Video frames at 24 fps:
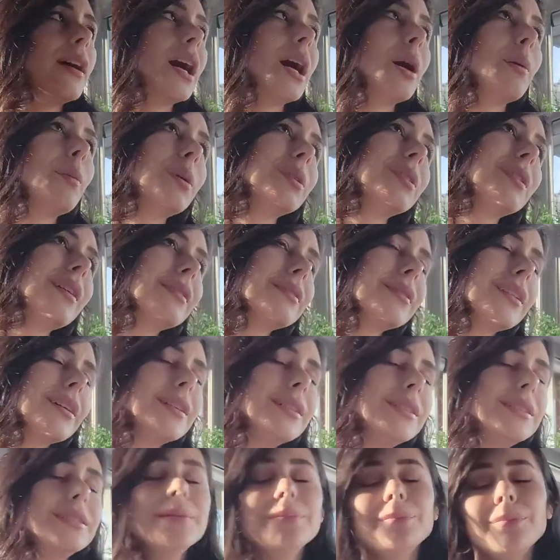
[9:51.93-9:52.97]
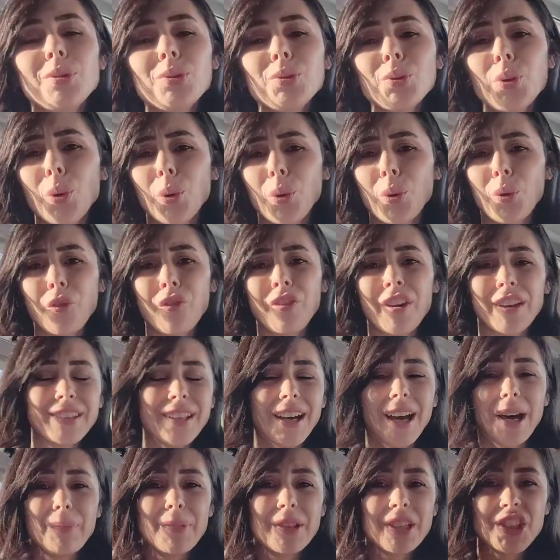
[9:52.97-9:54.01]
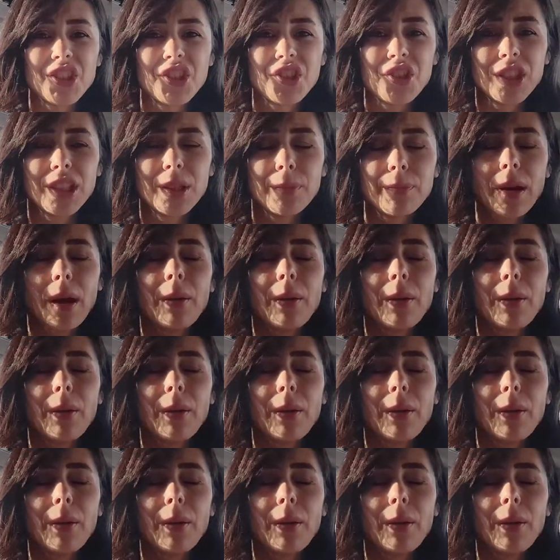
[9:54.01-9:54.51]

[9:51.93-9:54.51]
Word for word: Aman Allah'ım çok fena bir acıydı.